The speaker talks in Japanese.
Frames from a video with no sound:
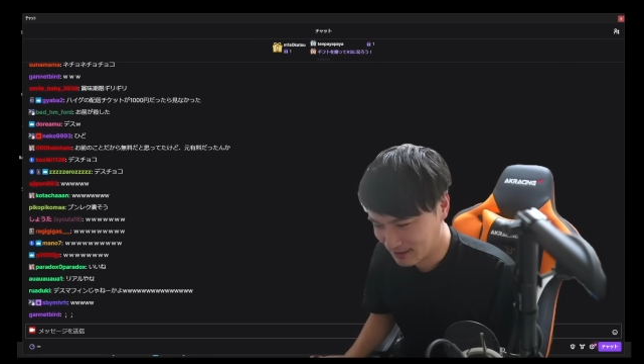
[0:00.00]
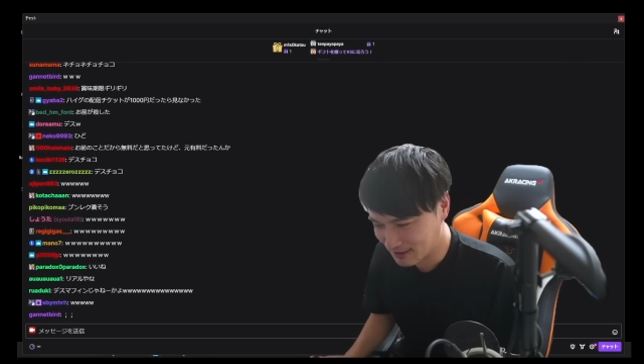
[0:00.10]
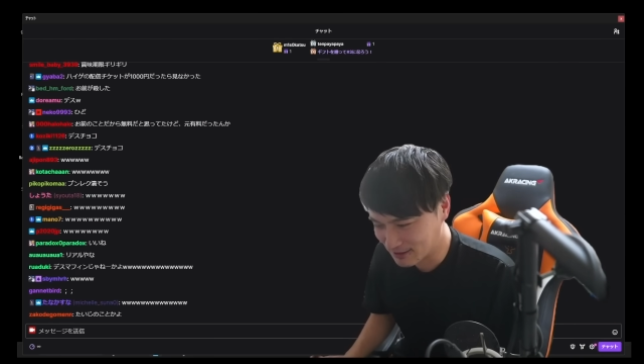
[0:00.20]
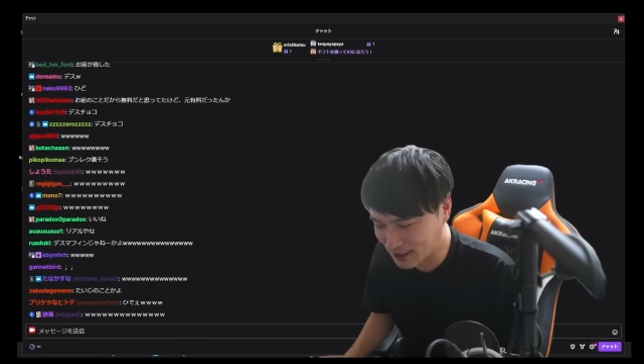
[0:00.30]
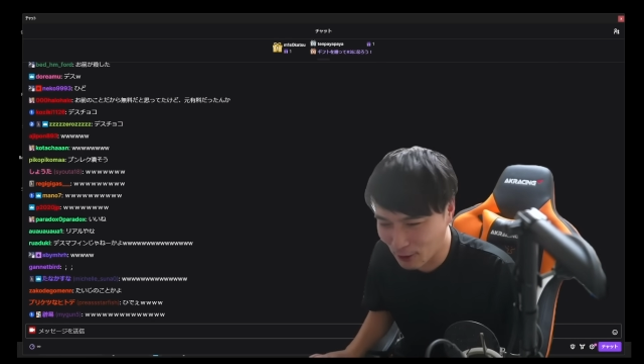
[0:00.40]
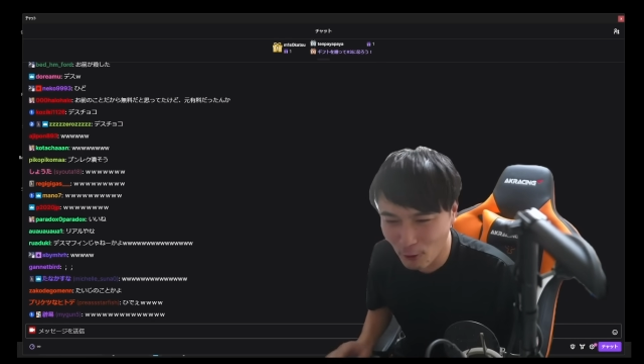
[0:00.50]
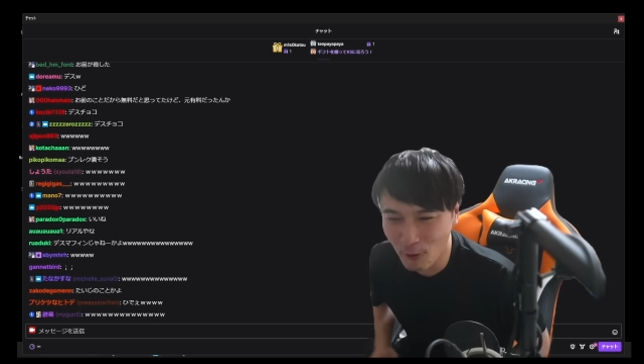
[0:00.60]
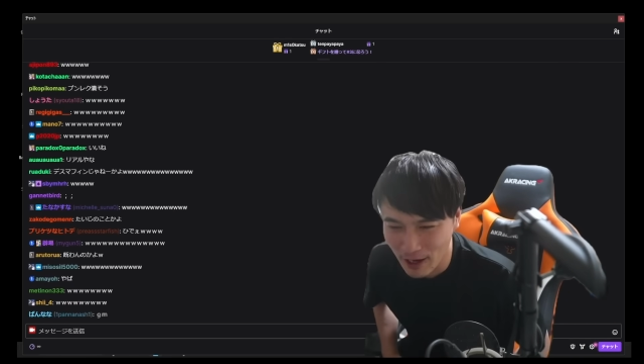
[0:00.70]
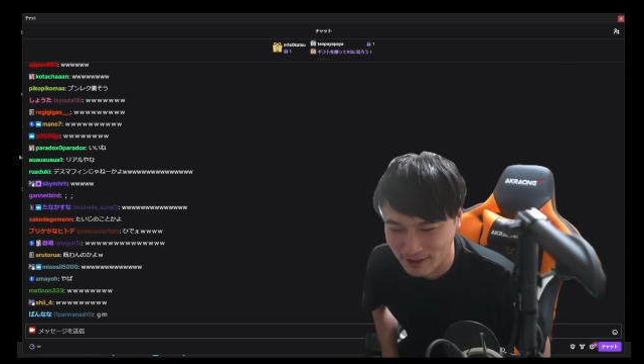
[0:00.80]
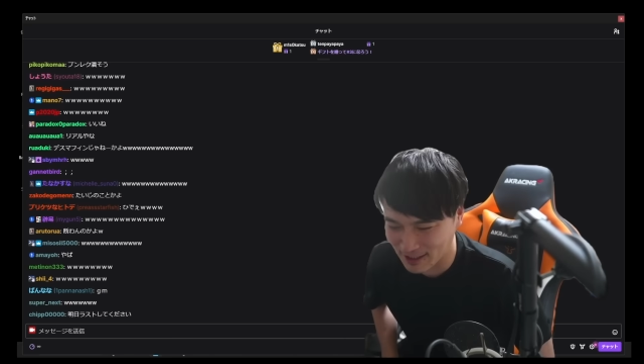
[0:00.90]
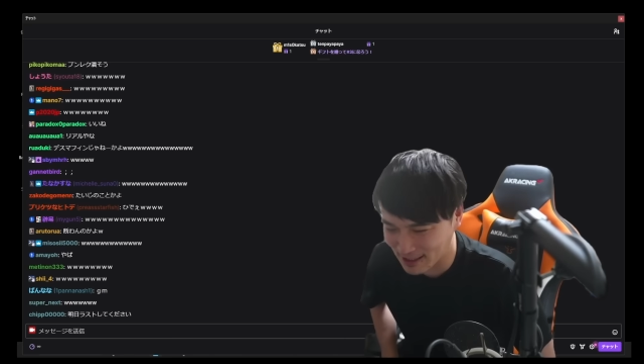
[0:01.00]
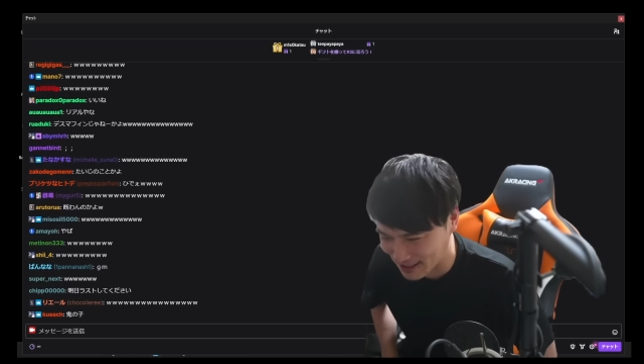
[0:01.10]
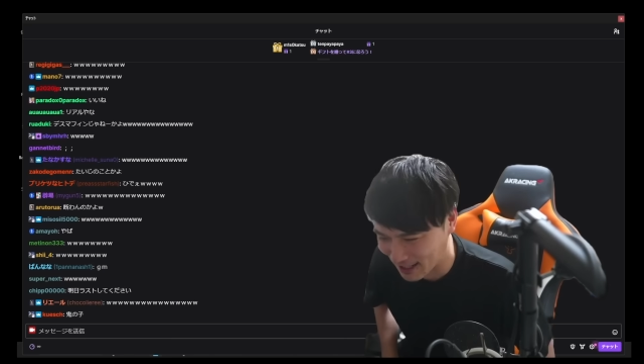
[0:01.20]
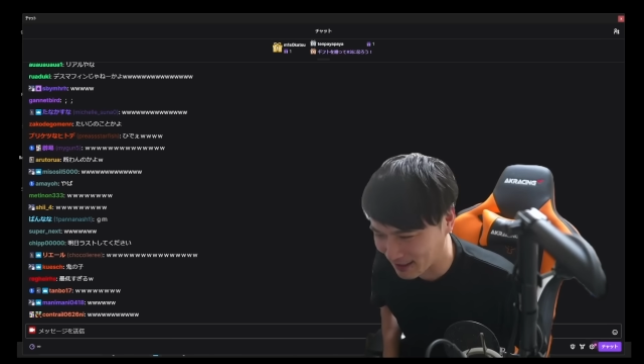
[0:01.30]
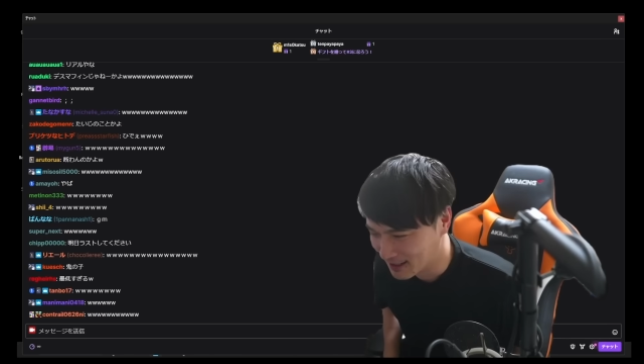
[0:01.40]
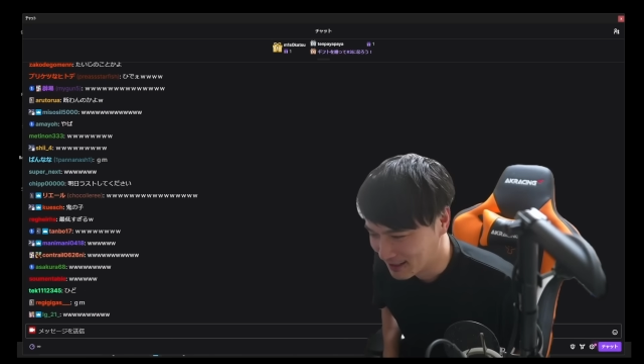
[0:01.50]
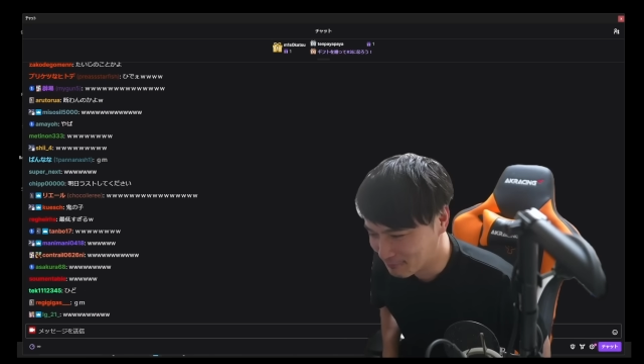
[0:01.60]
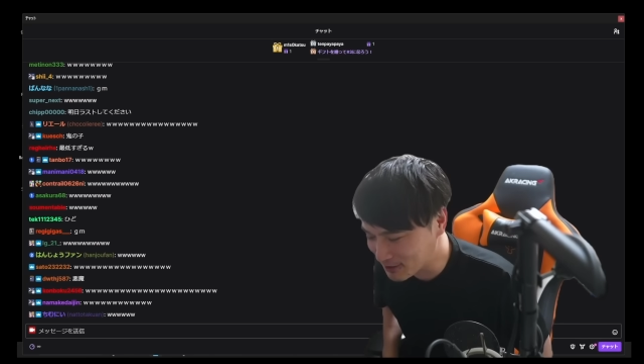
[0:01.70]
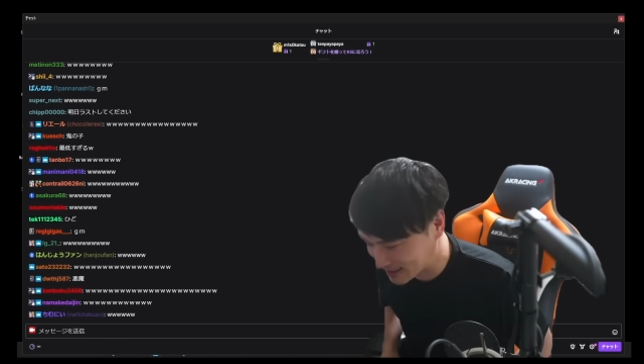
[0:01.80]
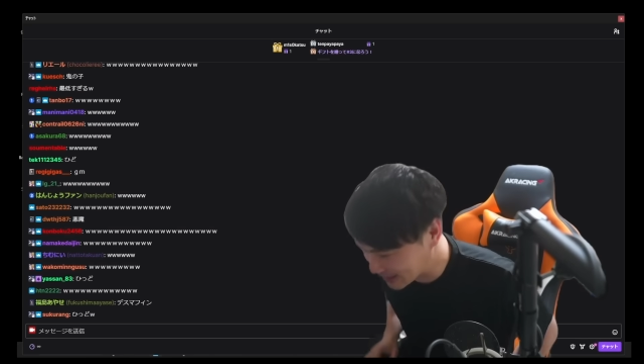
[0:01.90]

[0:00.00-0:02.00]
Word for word: ちょっとオファーください。僕、ただ